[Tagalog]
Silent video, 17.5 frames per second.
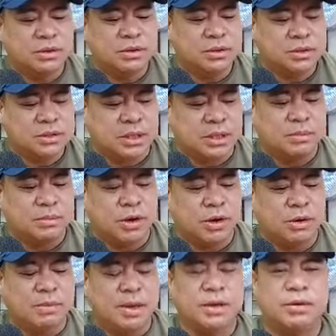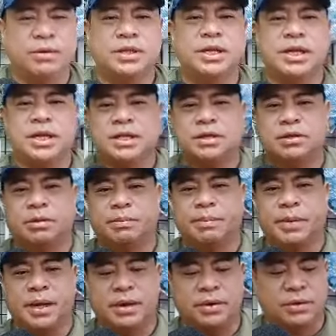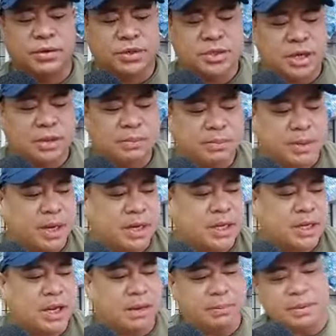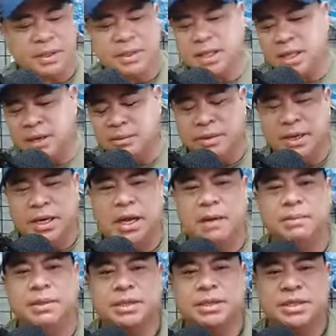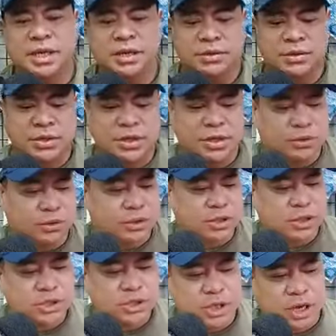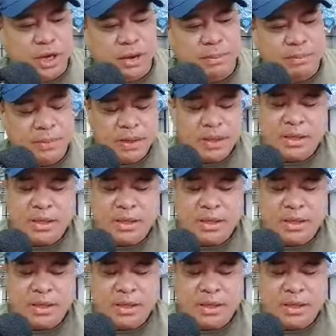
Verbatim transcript: sa mall meron din ito pero syempre nilapit na naman namin sa inyo dito sa shop.